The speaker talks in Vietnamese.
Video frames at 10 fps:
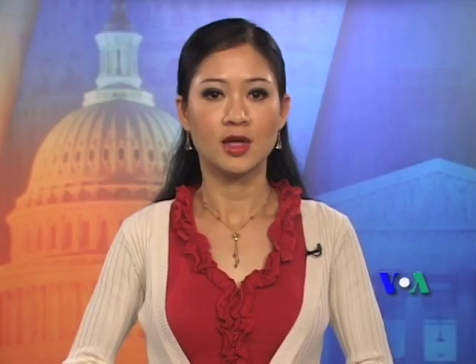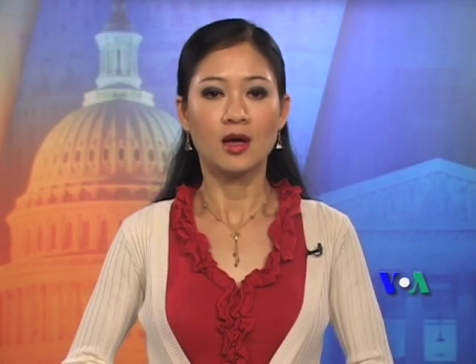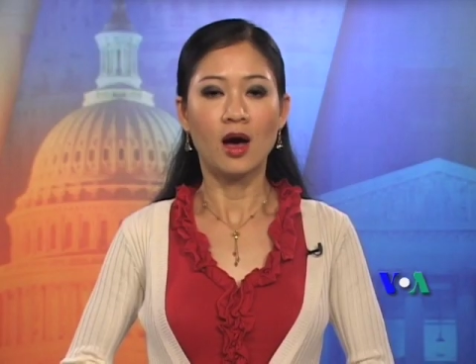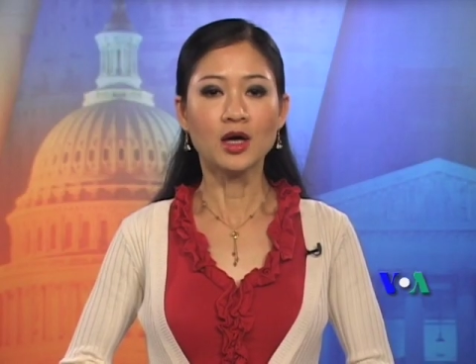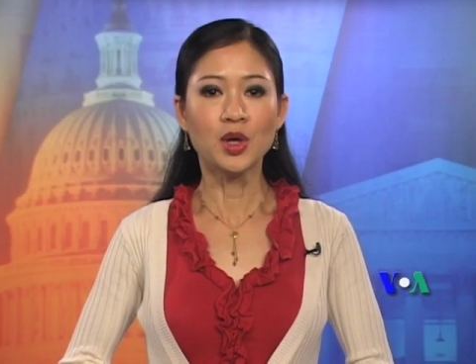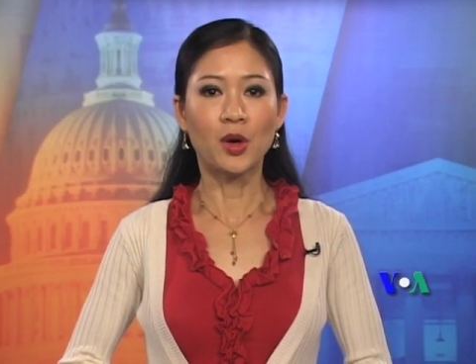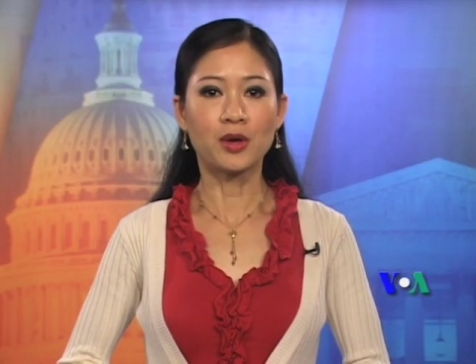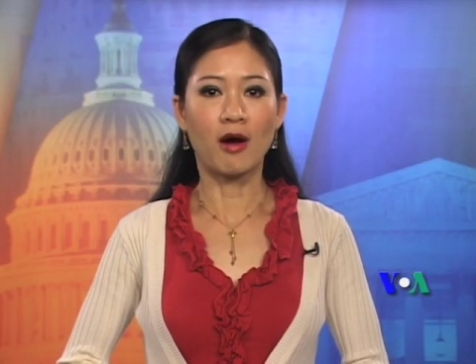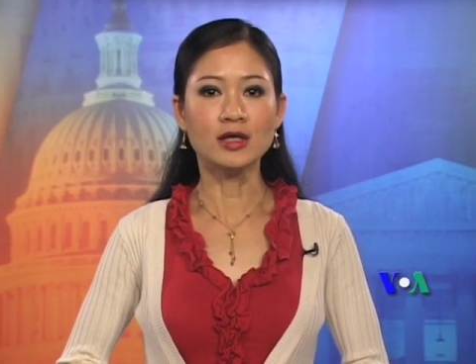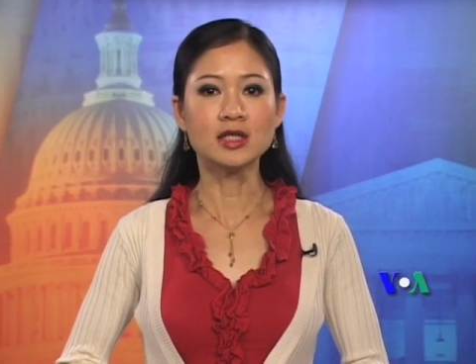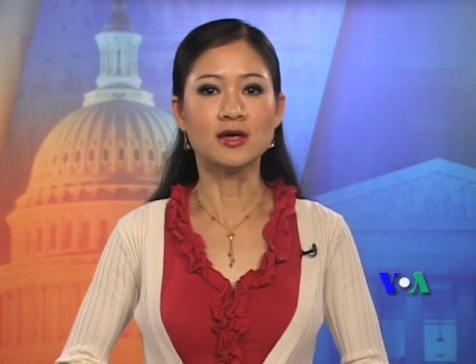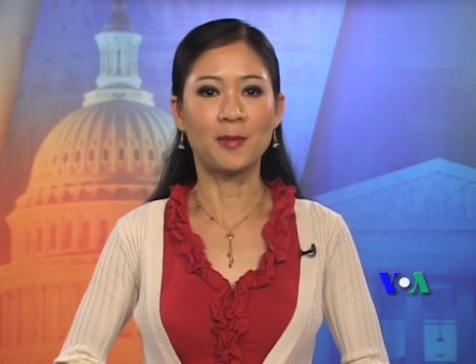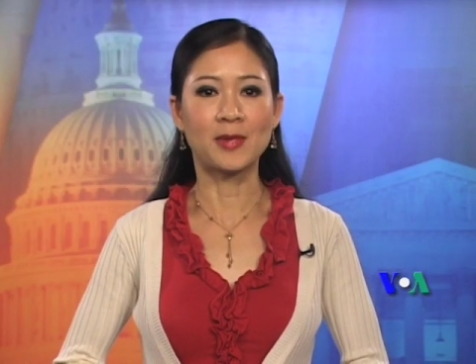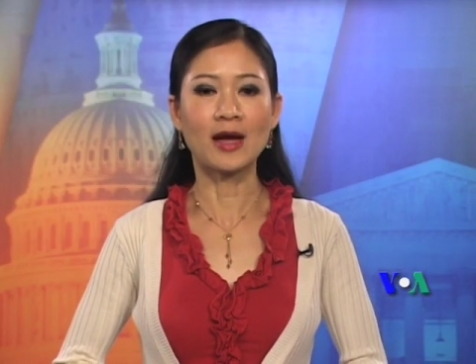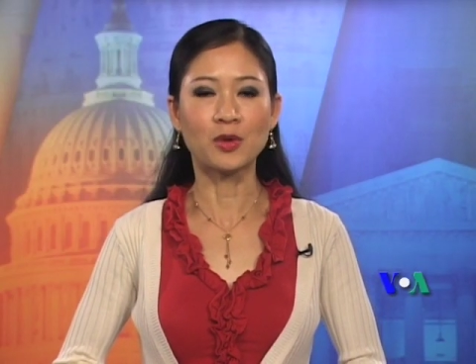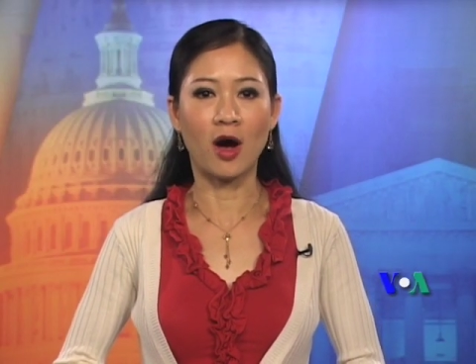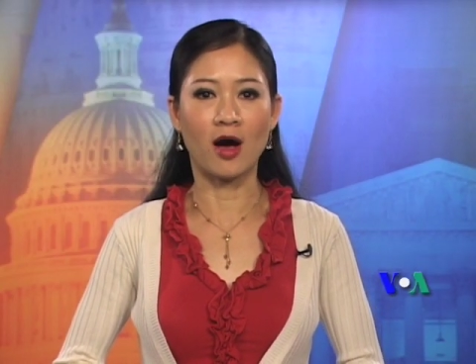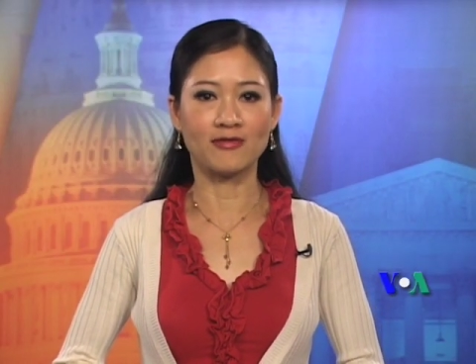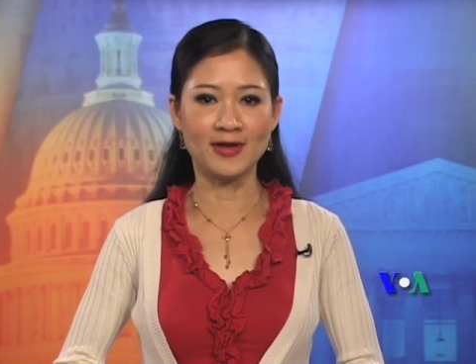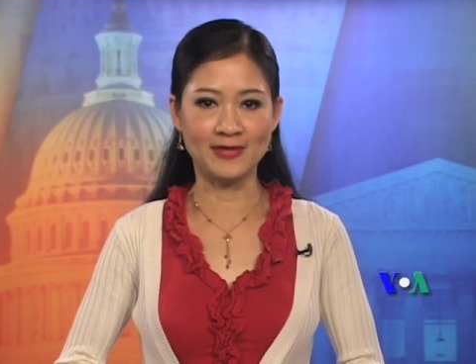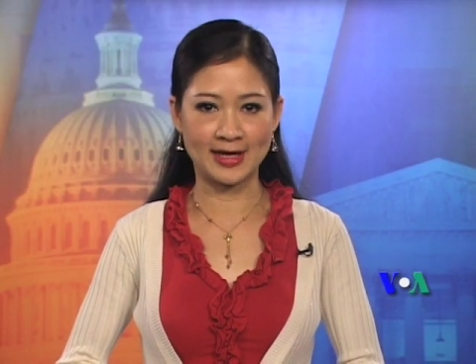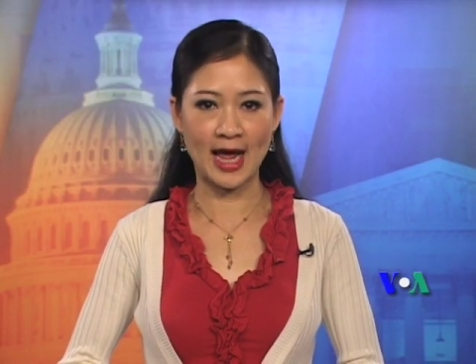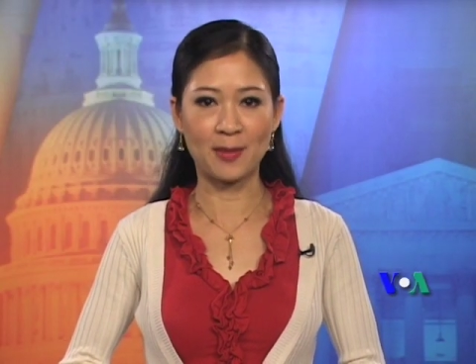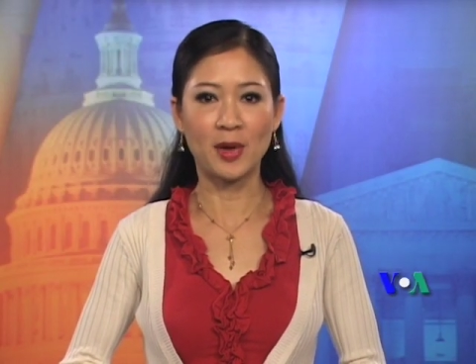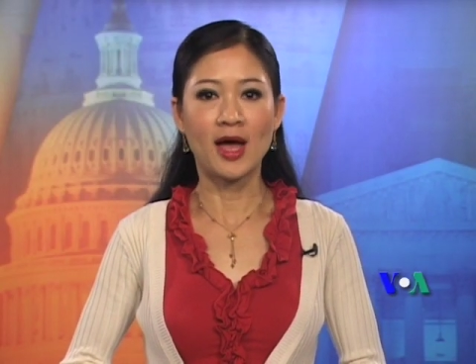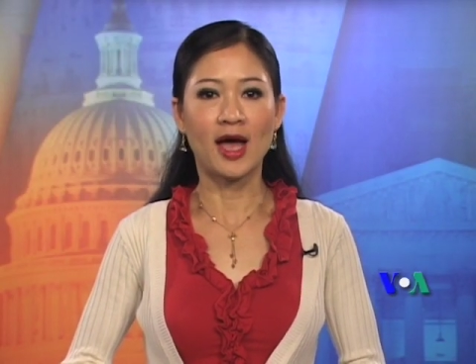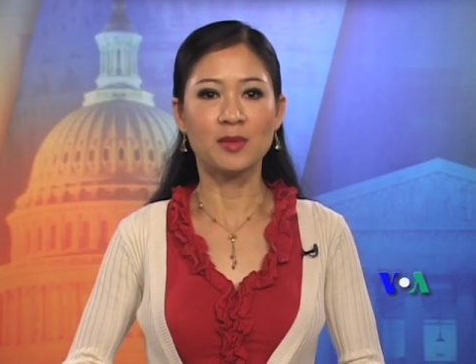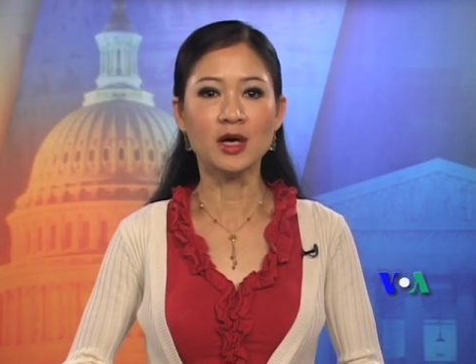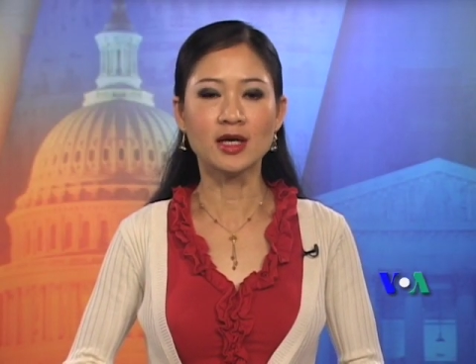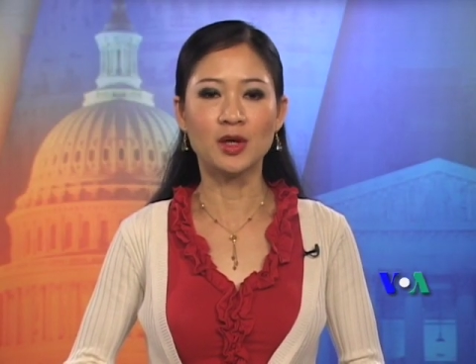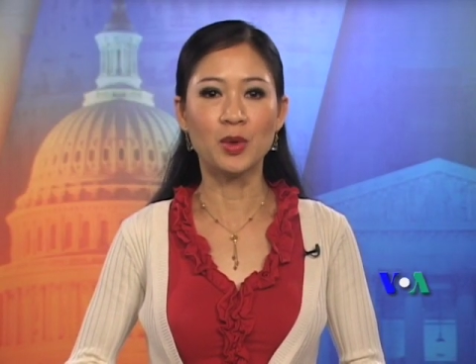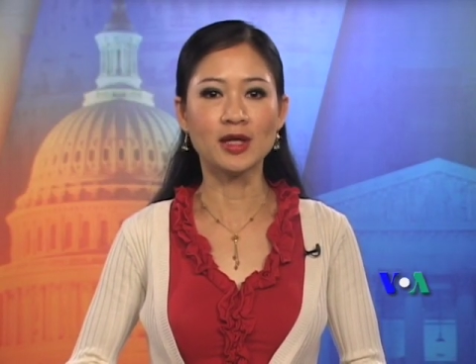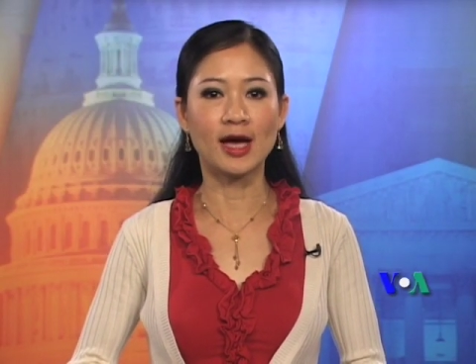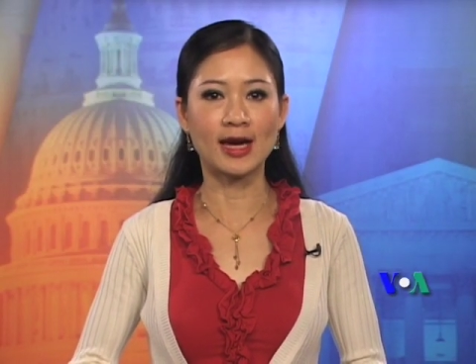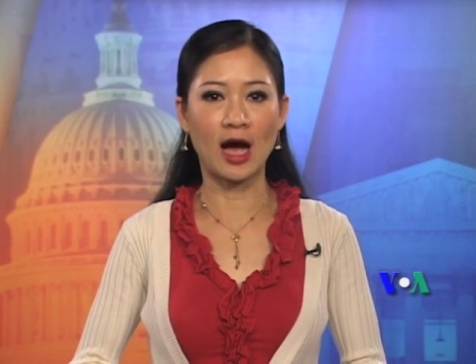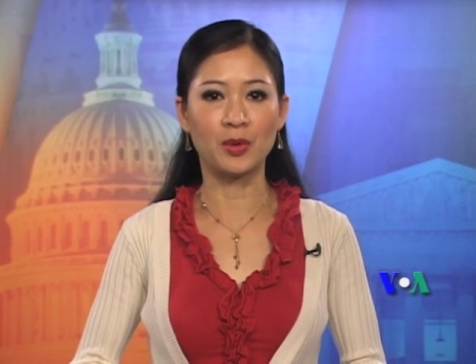Ấn Độ nói sự hợp tác của họ với Việt Nam hay bất kỳ quốc gia nào